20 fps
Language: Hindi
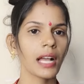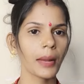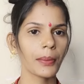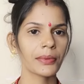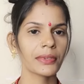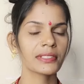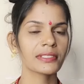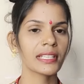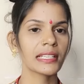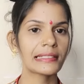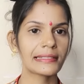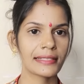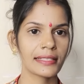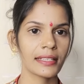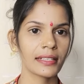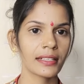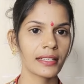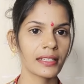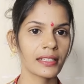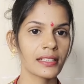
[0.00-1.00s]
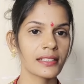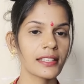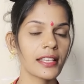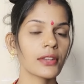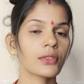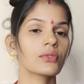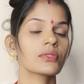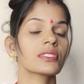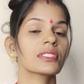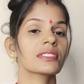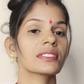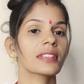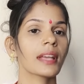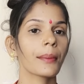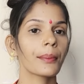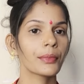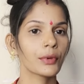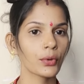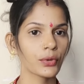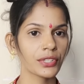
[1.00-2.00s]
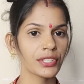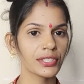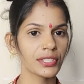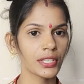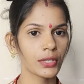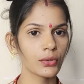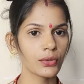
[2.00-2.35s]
आपके साथ शेयर करने जा रहे हैं जिसे आप नोटिस